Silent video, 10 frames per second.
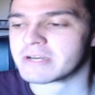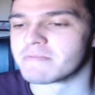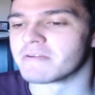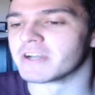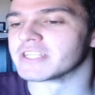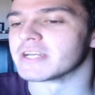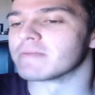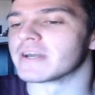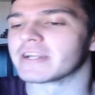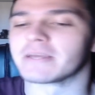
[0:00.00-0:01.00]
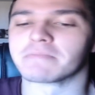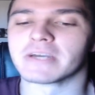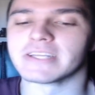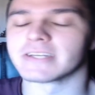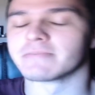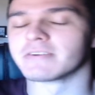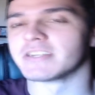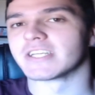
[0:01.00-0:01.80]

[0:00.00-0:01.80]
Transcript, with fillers: me vais a llamar clickbaiter, me vais a